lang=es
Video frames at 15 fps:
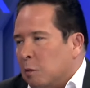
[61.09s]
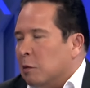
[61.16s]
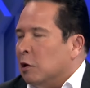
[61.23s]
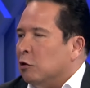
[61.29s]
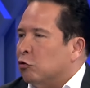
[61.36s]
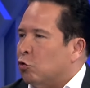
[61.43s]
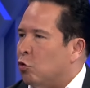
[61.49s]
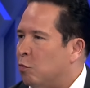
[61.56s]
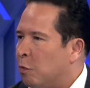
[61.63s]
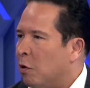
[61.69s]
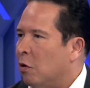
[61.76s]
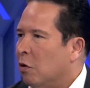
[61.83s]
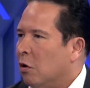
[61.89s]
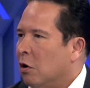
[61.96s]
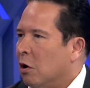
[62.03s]
Y me
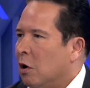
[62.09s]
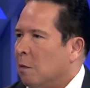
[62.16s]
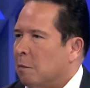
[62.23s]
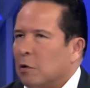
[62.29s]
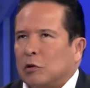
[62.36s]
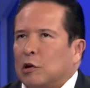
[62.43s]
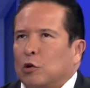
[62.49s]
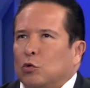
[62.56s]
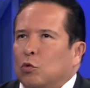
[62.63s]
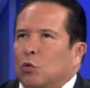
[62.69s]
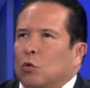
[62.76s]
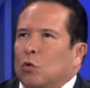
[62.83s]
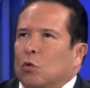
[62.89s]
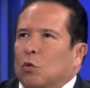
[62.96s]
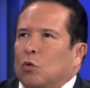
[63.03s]
disculpó. Pero es que
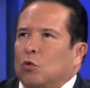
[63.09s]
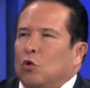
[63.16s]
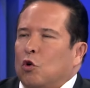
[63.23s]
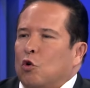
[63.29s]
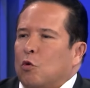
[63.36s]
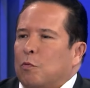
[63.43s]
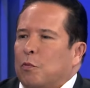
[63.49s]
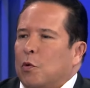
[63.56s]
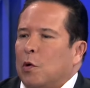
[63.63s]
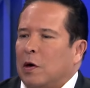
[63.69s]
tú, uno no